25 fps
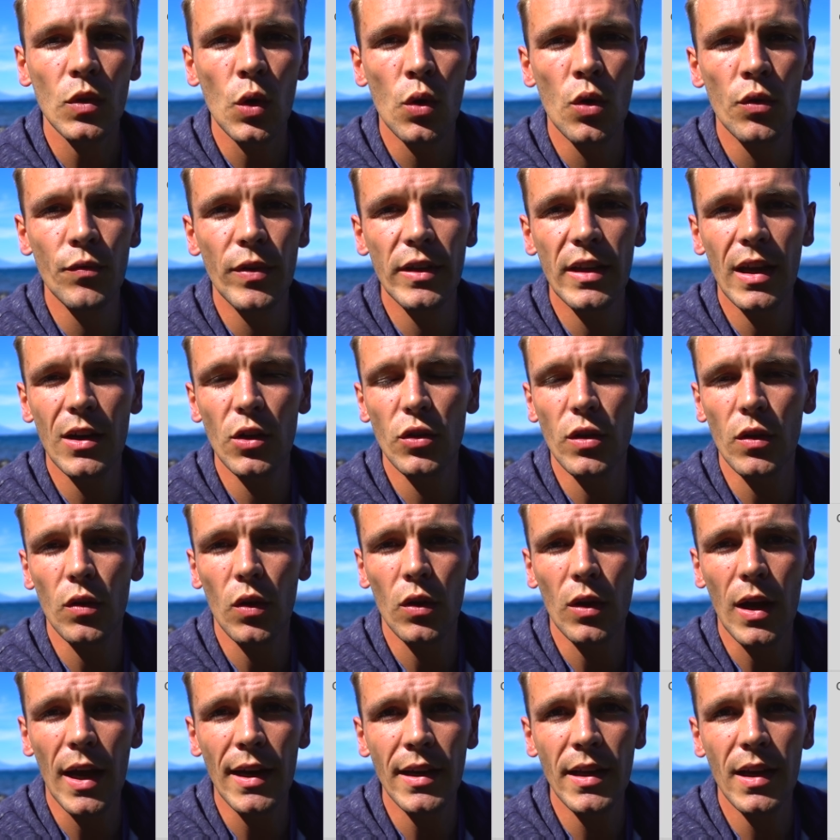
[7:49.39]
und wird dadurch
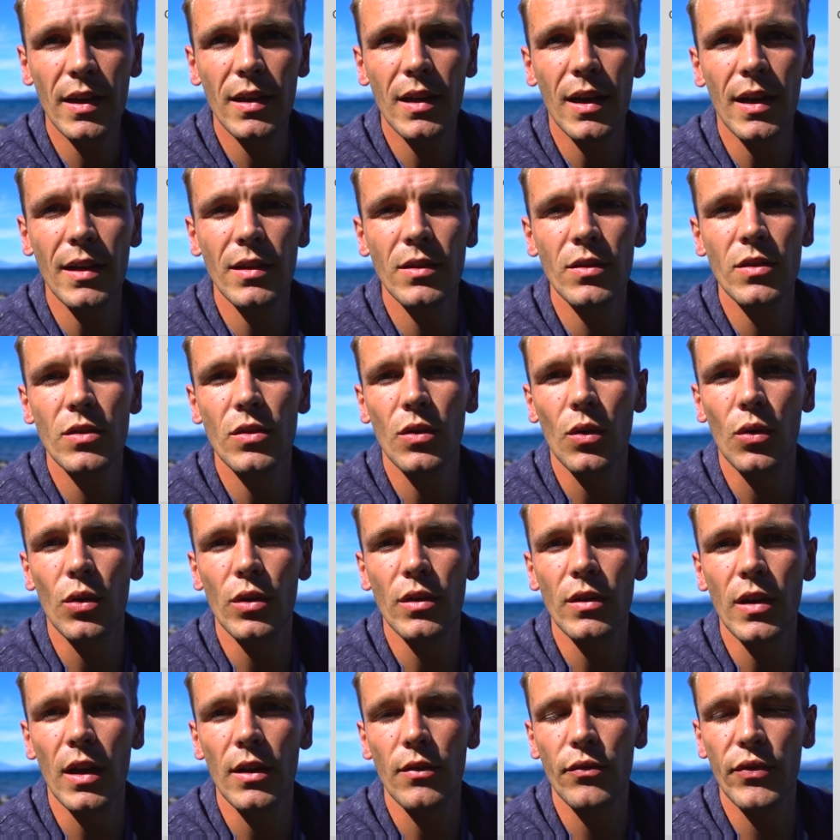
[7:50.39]
auch anerkannt
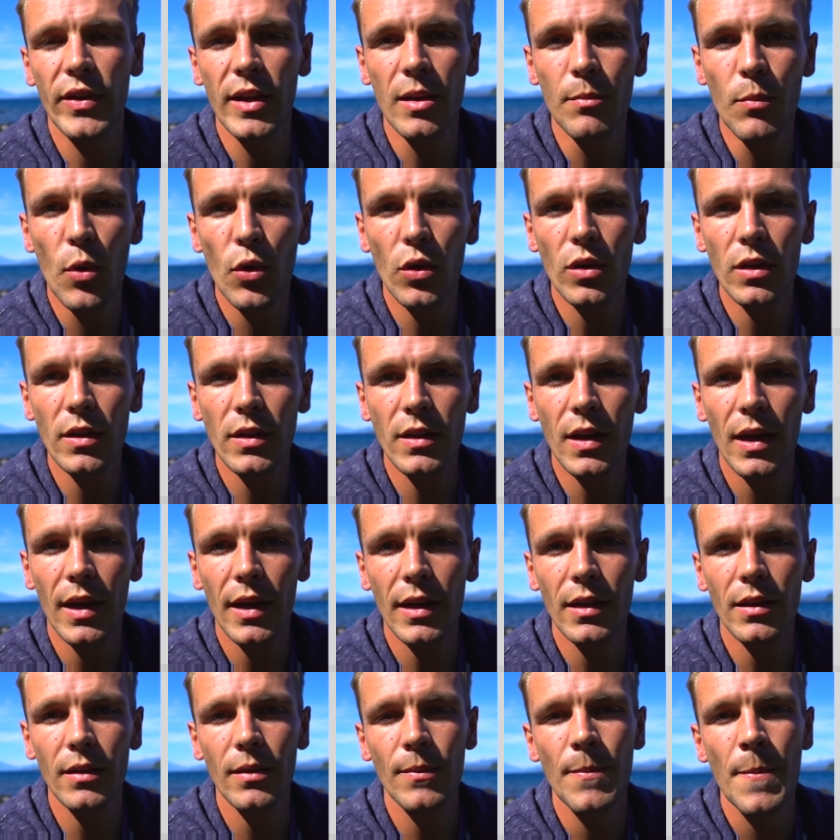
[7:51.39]
und hat viele
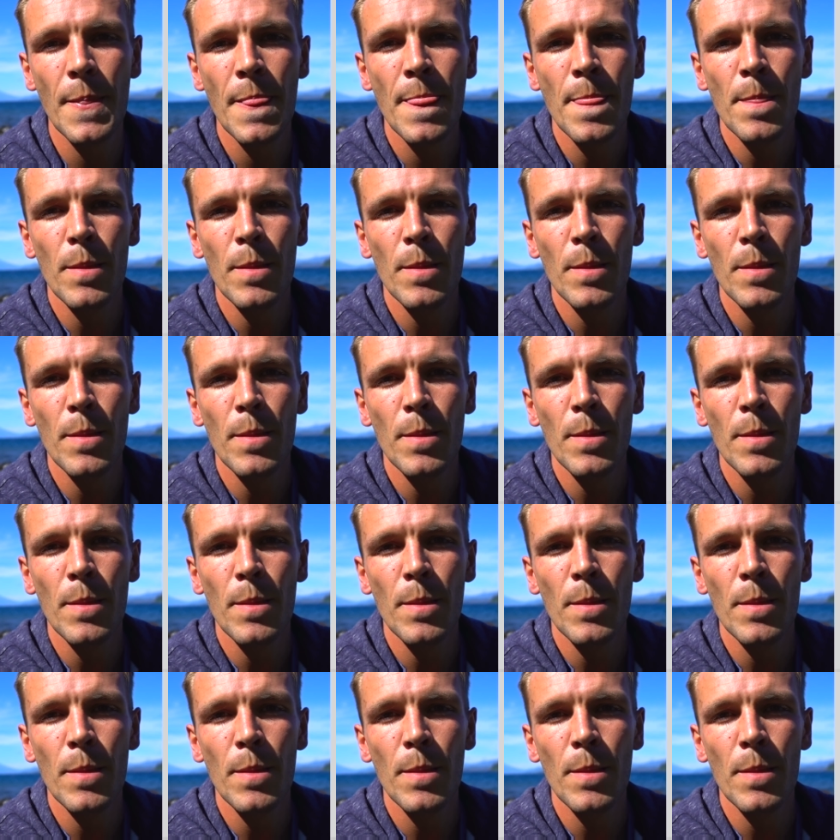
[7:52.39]
Möglichkeiten.